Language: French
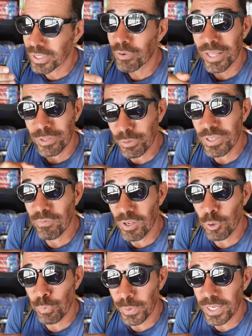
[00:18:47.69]
On est dans la deuxième
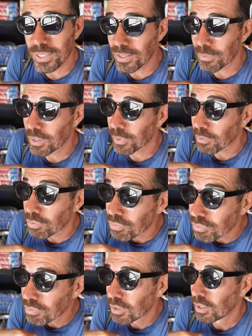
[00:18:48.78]
ville du pays, les amis, mais
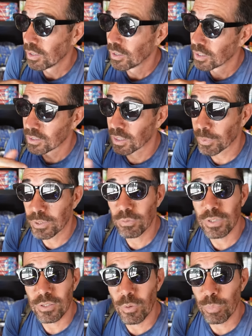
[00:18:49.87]
j'ai l'impression
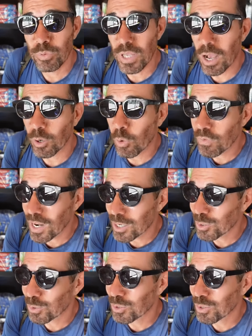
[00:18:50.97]
que ça ressemble plus à un gros
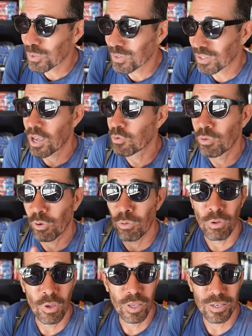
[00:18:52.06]
village qu'autre chose. Il y a une
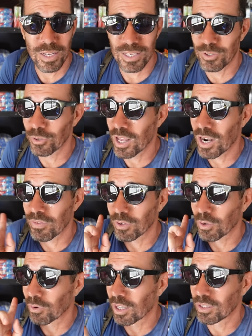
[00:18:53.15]
rue nationale avec
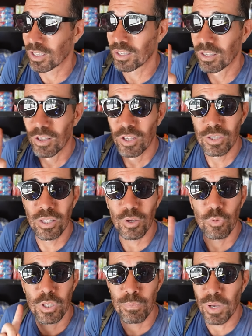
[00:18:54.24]
voilà, des, des
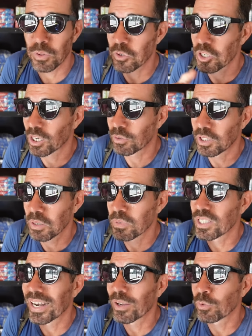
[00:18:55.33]
rues qui partent de chaque côté, mais
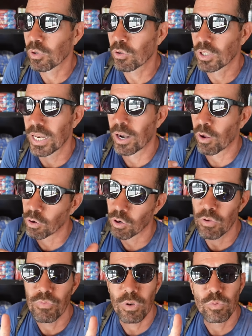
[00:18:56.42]
ça a l'air euh, tranquille. Alors
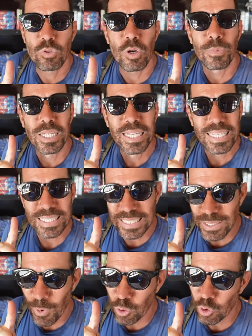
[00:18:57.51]
encore une fois, nous sommes
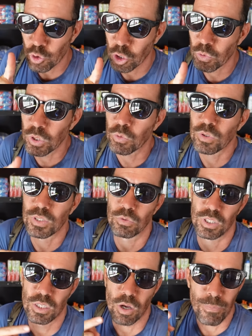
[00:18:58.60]
dimanche aujourd'hui, donc c'est
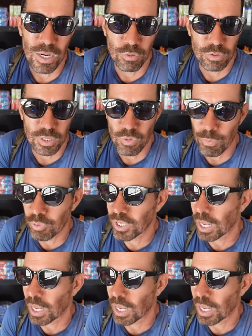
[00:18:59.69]
aussi normal que ça soit plus